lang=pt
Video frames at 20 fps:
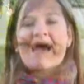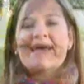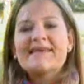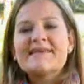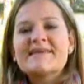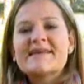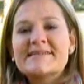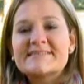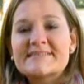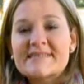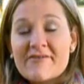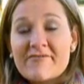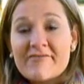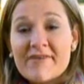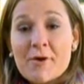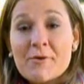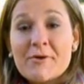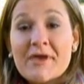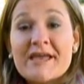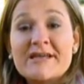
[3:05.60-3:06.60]
Aqui em
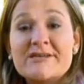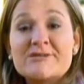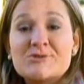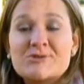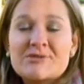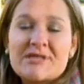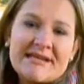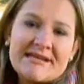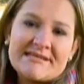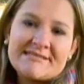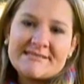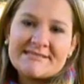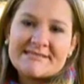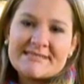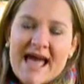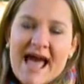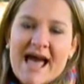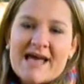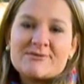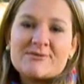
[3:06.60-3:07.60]
Cascavel, quem ajuda nesses
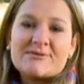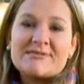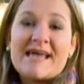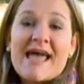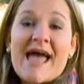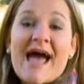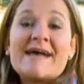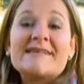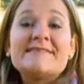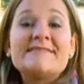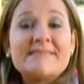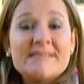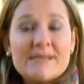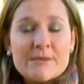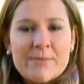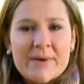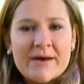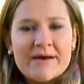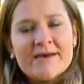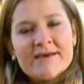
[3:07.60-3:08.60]
casos é a
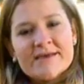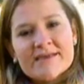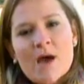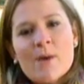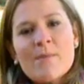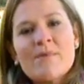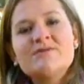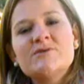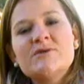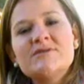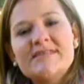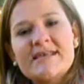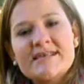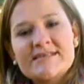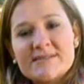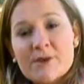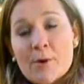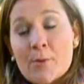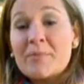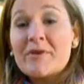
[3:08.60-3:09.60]
ACIPA, que é uma
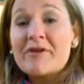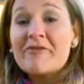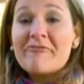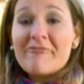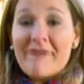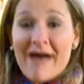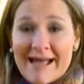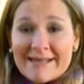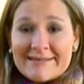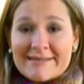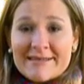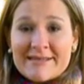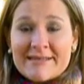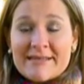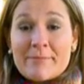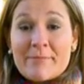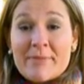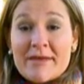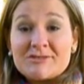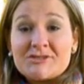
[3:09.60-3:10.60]
associação privada que
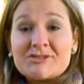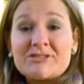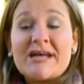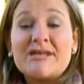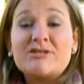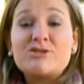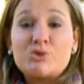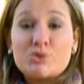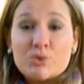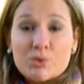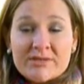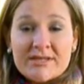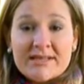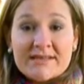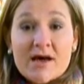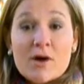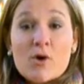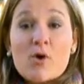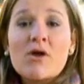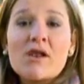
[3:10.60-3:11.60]
depende da ajuda e
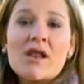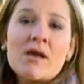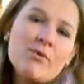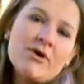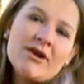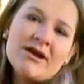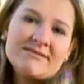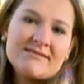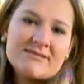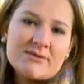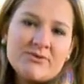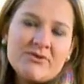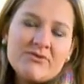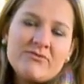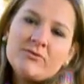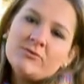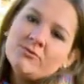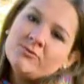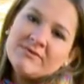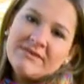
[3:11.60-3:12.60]
da colaboração de
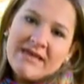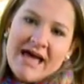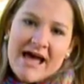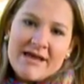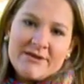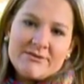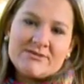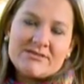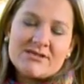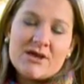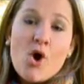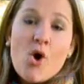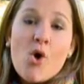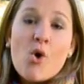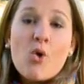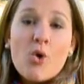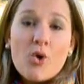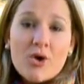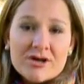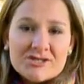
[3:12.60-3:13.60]
voluntários.
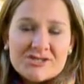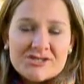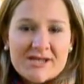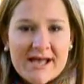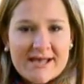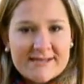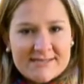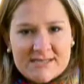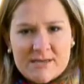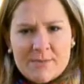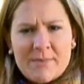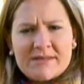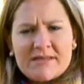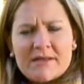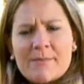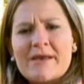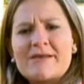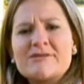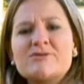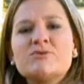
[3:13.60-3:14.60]
Hoje, a ACIPA
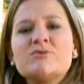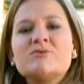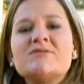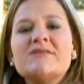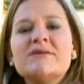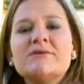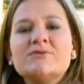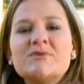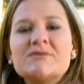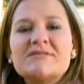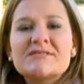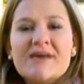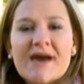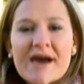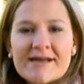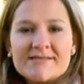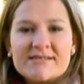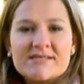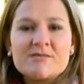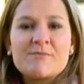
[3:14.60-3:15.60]
tem mais de 200
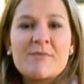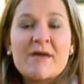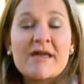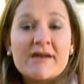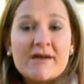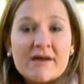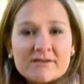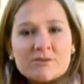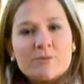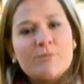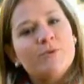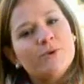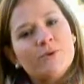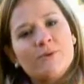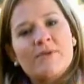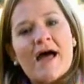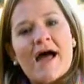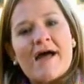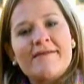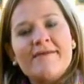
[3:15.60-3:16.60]
cães esperando por
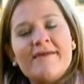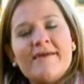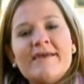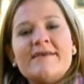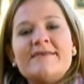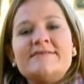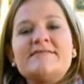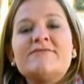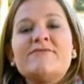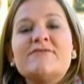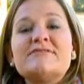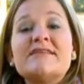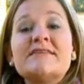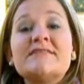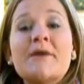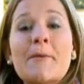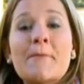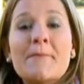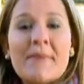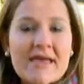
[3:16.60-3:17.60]
um lar. E se você
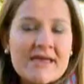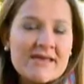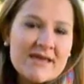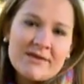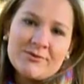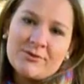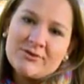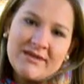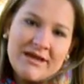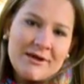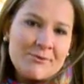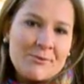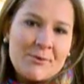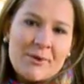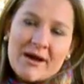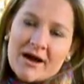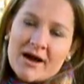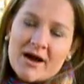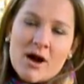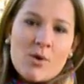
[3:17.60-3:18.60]
também quer adotar um
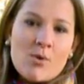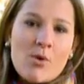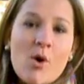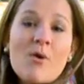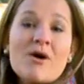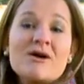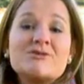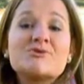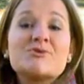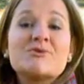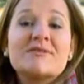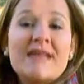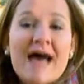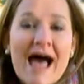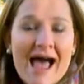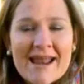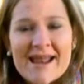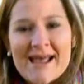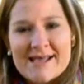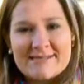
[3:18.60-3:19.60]
cão ou
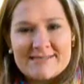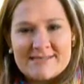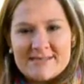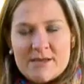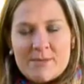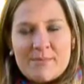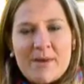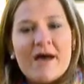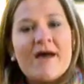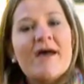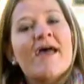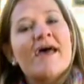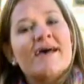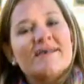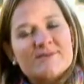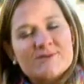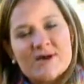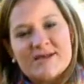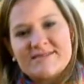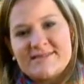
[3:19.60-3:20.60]
ajudar a ACIPA, é
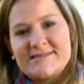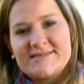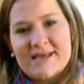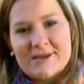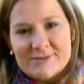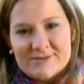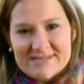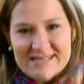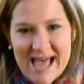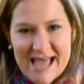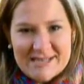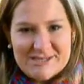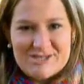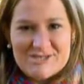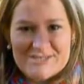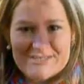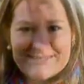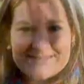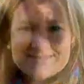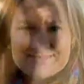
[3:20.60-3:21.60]
só acessar o site.